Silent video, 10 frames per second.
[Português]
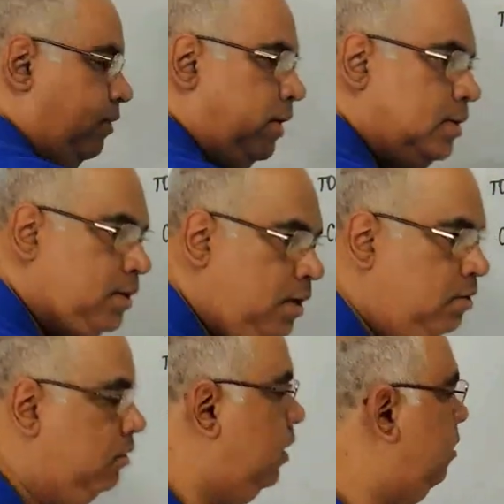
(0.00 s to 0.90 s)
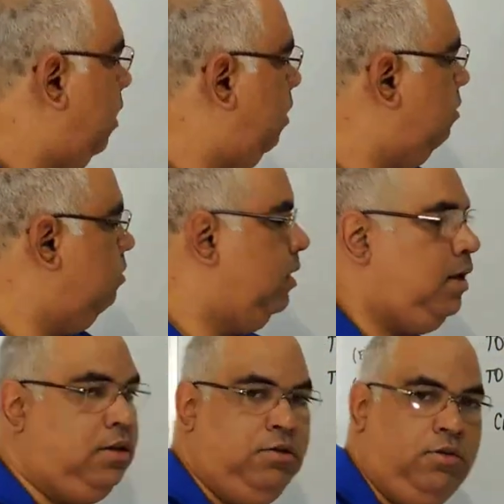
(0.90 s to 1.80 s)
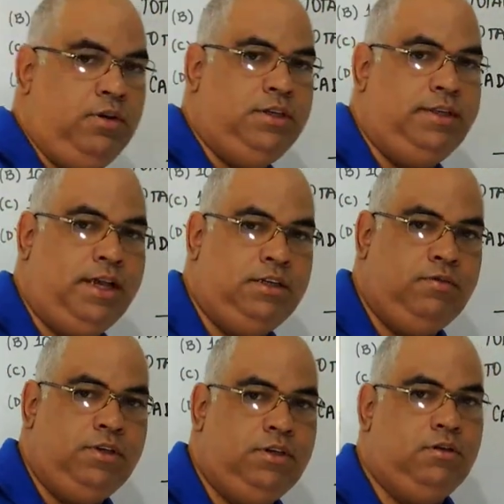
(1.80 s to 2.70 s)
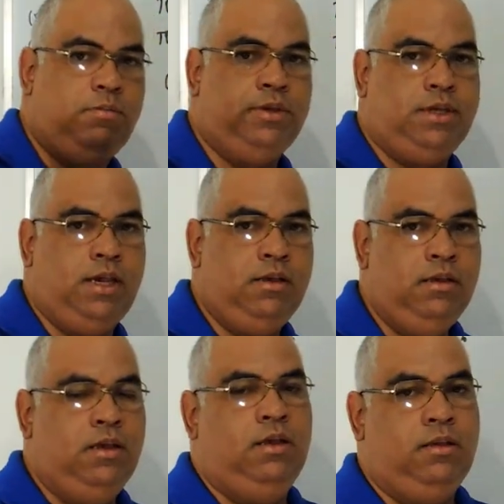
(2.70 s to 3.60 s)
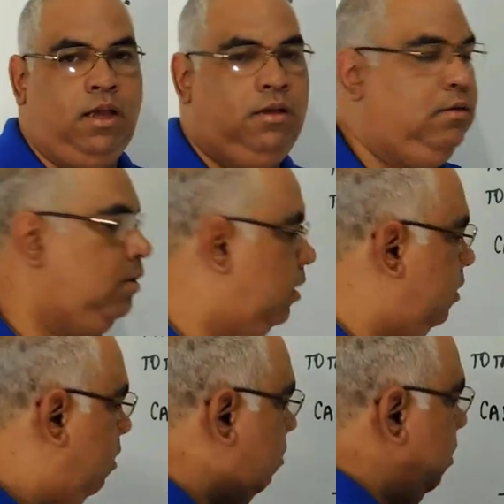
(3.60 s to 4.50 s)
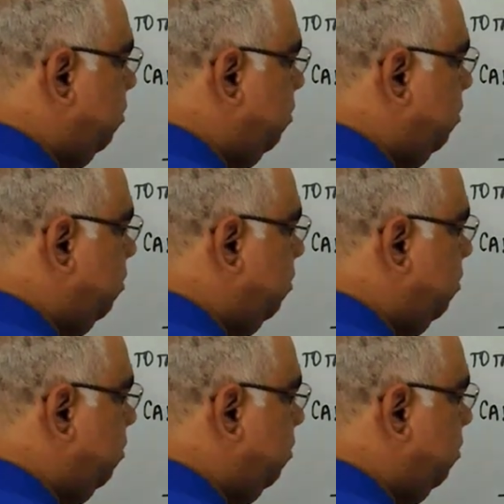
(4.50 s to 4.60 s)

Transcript: uma fração que tem um numerador está dividido por 100? Tem. Então,